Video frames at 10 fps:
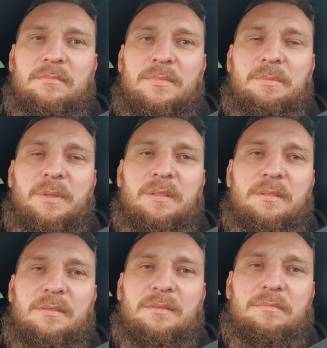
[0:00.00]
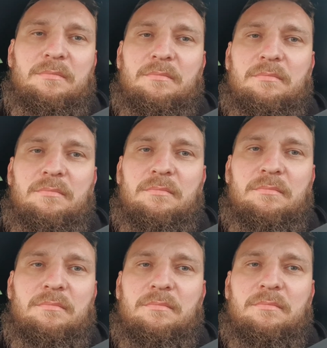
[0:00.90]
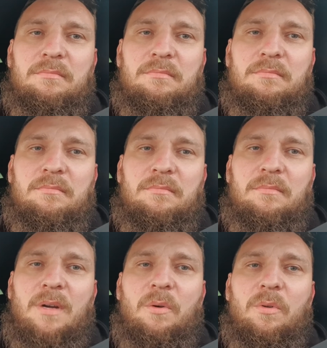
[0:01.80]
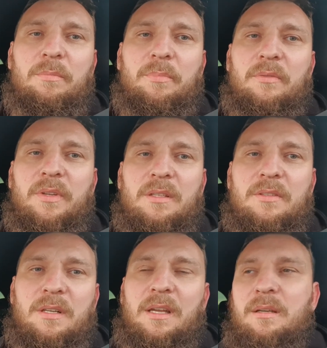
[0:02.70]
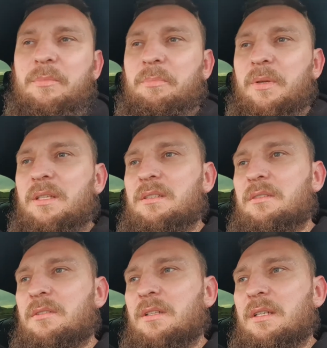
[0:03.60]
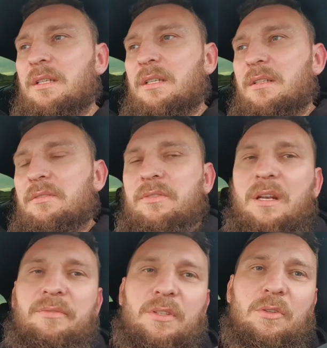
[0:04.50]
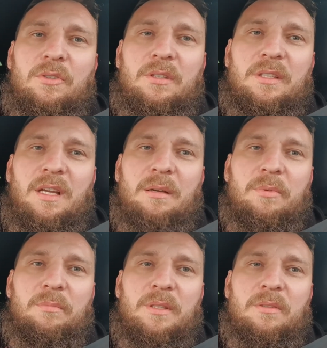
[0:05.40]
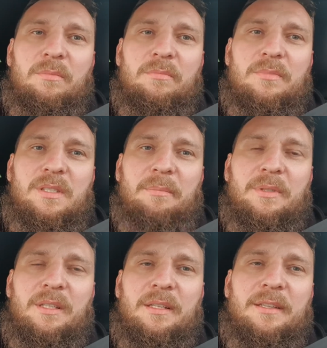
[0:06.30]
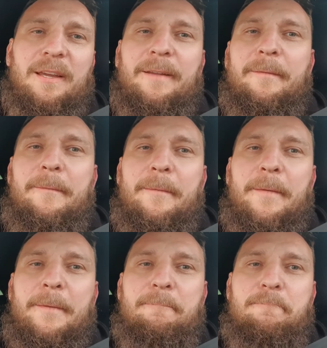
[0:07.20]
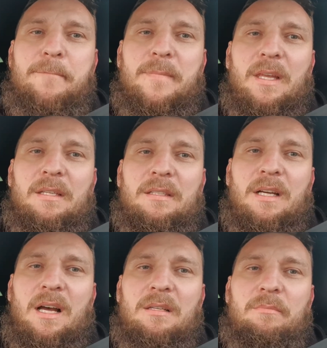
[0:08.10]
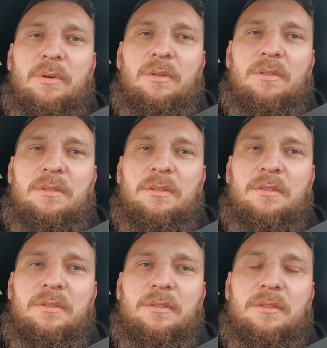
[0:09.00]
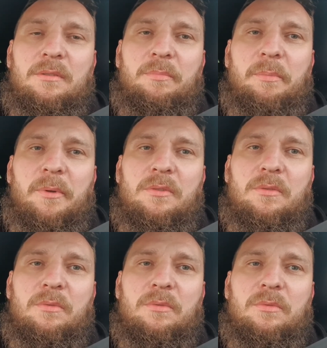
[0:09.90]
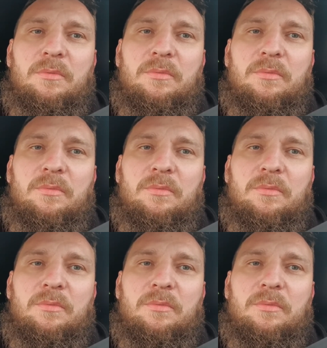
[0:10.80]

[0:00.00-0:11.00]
zbyt mało powietrza, jakby powiedzieć, wtrafi do silnika, bo będą zamknięte, albo e, po prostu